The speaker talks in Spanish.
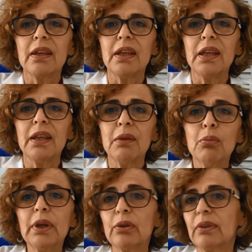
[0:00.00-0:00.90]
Y
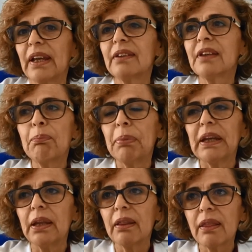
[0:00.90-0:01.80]
bueno, esa
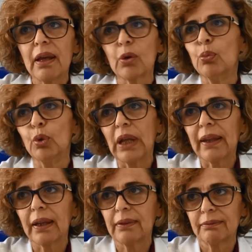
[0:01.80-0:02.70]
experiencia
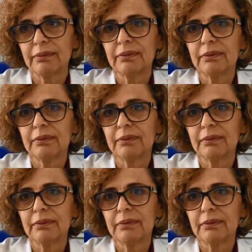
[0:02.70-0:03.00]
acumulada,